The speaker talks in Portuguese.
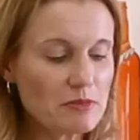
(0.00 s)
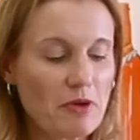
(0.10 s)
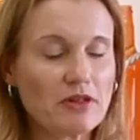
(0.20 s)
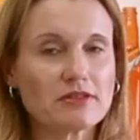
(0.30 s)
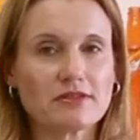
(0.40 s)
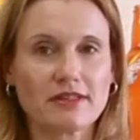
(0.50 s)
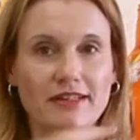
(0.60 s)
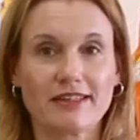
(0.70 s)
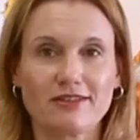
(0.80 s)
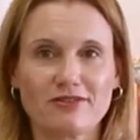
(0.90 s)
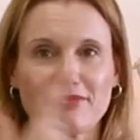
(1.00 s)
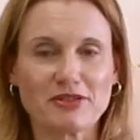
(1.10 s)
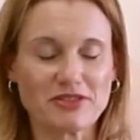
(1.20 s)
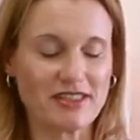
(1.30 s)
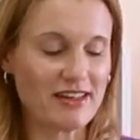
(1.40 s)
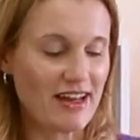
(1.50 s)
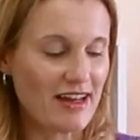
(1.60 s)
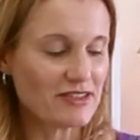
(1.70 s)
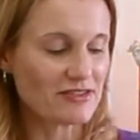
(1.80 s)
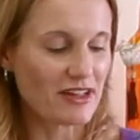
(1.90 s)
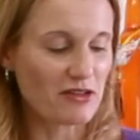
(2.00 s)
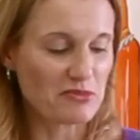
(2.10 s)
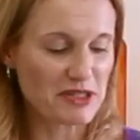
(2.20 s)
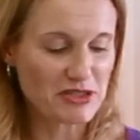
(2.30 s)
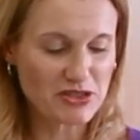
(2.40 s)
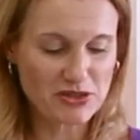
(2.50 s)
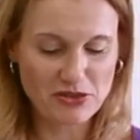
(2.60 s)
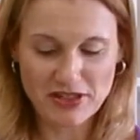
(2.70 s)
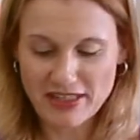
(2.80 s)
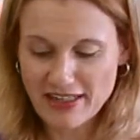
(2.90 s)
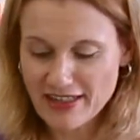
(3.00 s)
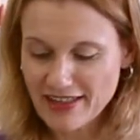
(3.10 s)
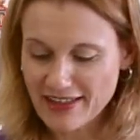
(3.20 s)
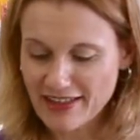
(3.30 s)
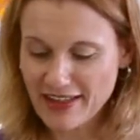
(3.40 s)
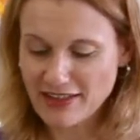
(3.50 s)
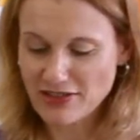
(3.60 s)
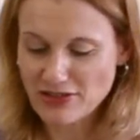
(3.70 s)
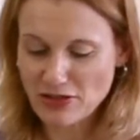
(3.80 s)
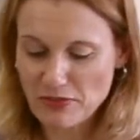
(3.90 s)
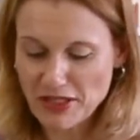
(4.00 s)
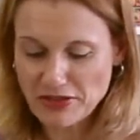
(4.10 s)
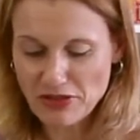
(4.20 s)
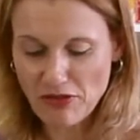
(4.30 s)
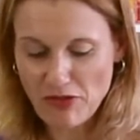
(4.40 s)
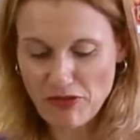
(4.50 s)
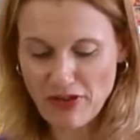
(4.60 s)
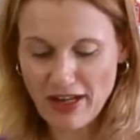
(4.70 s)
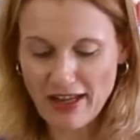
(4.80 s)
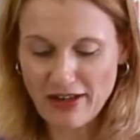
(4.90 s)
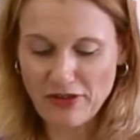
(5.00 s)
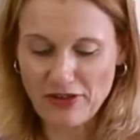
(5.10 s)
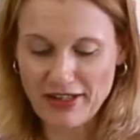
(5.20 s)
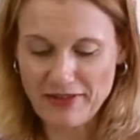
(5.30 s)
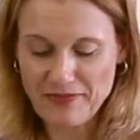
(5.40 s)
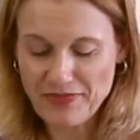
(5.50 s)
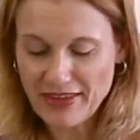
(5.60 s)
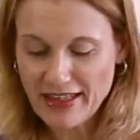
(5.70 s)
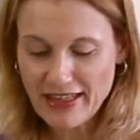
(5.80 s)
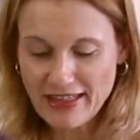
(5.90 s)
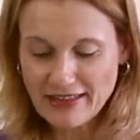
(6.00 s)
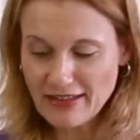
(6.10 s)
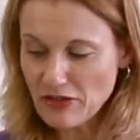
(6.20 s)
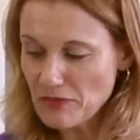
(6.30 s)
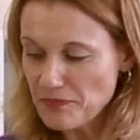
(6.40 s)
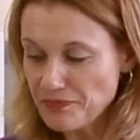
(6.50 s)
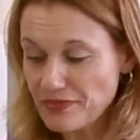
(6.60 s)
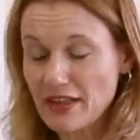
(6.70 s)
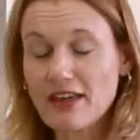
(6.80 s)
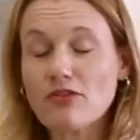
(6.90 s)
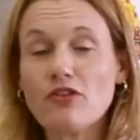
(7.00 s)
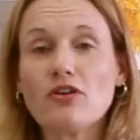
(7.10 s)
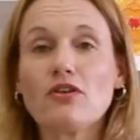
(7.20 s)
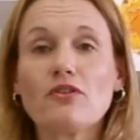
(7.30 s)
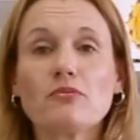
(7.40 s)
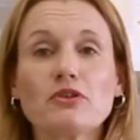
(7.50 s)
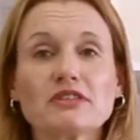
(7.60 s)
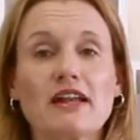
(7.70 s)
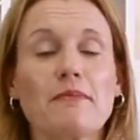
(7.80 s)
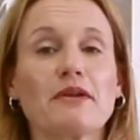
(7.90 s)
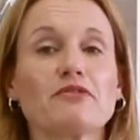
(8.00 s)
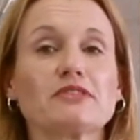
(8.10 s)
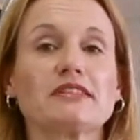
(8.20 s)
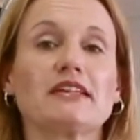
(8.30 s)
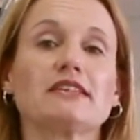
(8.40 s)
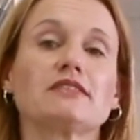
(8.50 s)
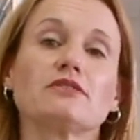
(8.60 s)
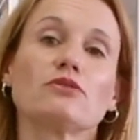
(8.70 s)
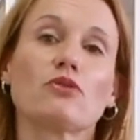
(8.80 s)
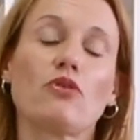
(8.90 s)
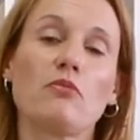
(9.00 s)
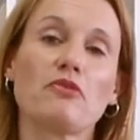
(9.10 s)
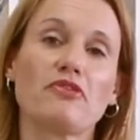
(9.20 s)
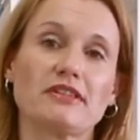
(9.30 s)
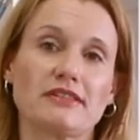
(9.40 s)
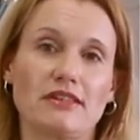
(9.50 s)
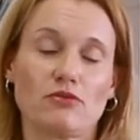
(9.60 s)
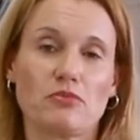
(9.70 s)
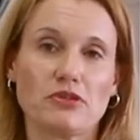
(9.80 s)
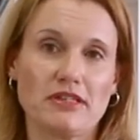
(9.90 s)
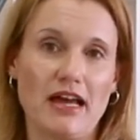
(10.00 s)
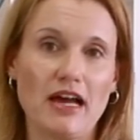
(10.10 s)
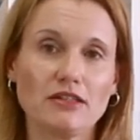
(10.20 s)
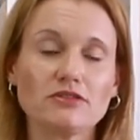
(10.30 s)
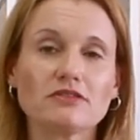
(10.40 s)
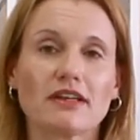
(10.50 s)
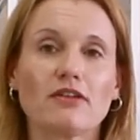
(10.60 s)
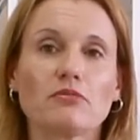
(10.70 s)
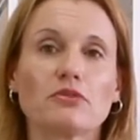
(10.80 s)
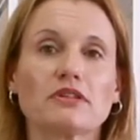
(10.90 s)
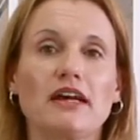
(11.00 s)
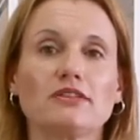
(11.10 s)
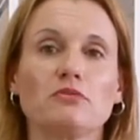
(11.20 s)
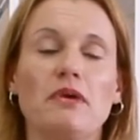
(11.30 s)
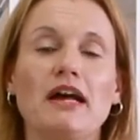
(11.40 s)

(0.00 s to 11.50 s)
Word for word: expostos aqui no meu cenário, né, com bastidor, e é sobre isso que eu vou falar agora. Então, eu vou mostrar para vocês como fazer o bordado, né? Um bordado